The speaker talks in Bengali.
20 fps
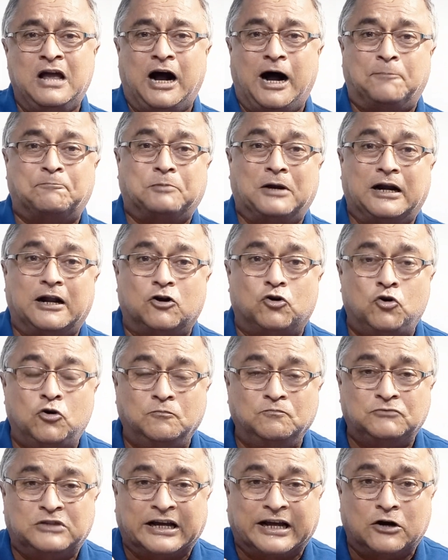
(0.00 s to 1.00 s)
আপনারা ঘুম
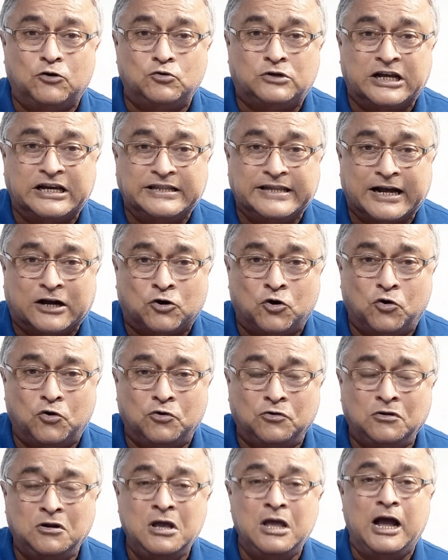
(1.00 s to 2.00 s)
থেকে উঠে
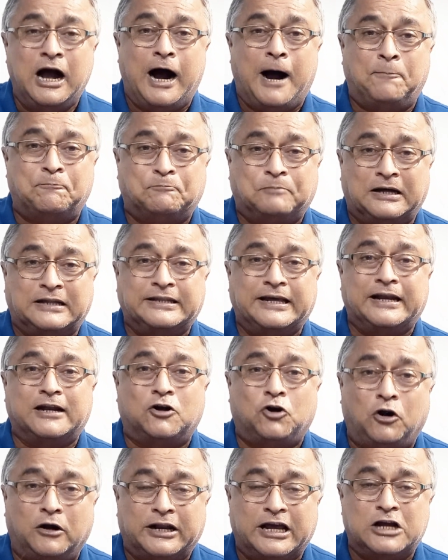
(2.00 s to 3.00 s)
দেখুন আপনাদের
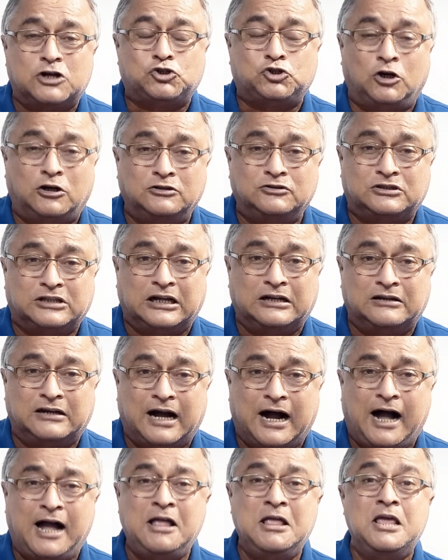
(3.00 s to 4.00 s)
ঘরে
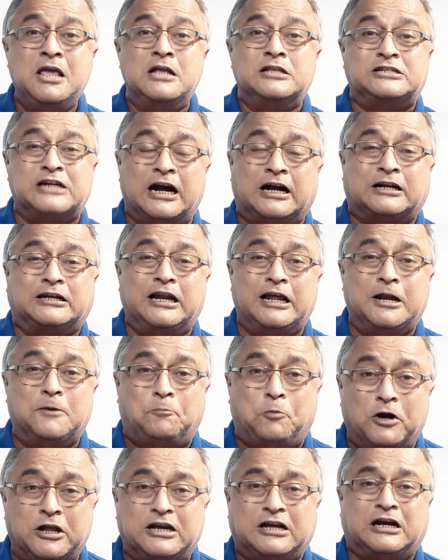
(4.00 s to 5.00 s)
সন্তানরা চাকরির
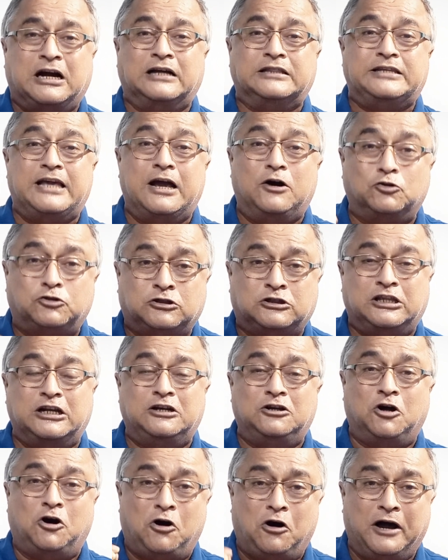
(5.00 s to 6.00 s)
পরীক্ষা দিয়ে
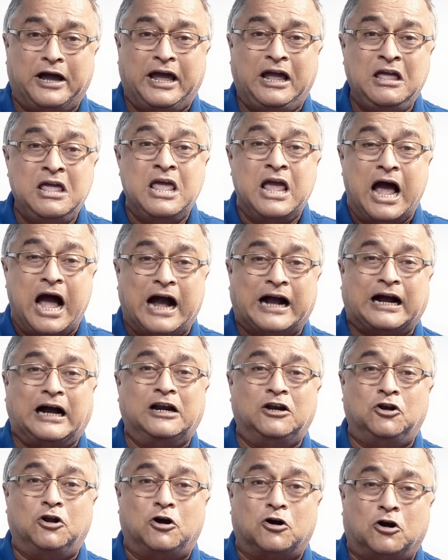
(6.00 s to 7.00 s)
উত্তীর্ণ হয়ে
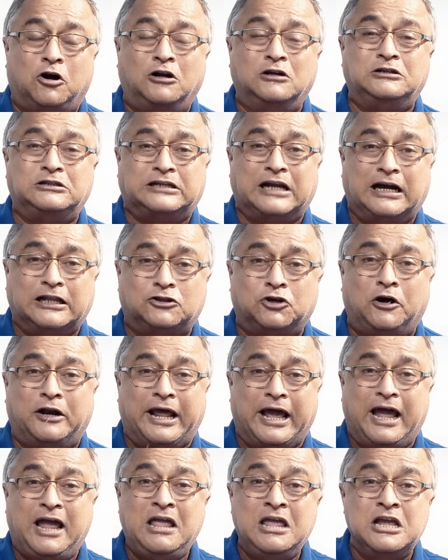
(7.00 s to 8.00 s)
একান্ন ঘন্টা ধরে